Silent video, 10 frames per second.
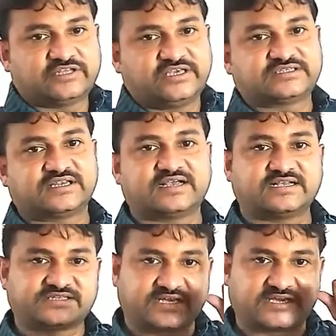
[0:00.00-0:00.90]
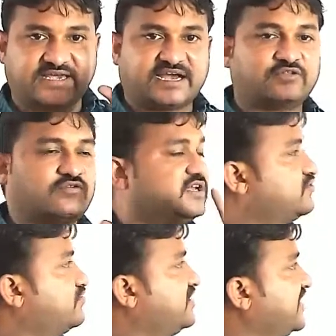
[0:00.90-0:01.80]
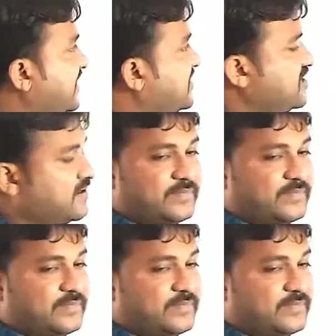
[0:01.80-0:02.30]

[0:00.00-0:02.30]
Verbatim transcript: होती इसलिए घनसंख्या याद होना जरूरी है